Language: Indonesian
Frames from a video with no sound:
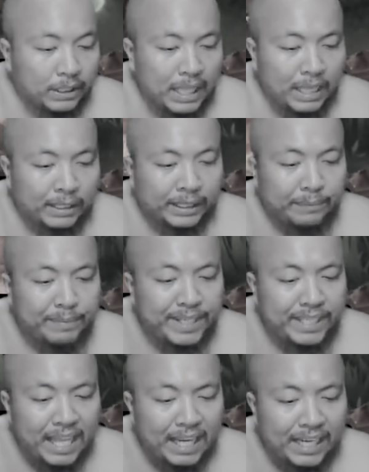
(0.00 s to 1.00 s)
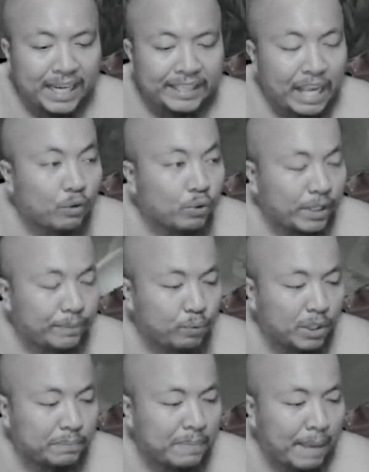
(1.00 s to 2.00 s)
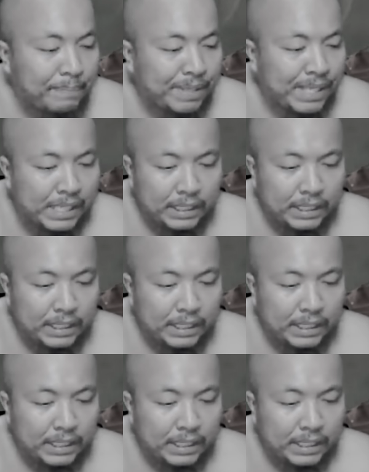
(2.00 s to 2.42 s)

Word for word: Nah kriminal lah nanti aku klaim buat babi.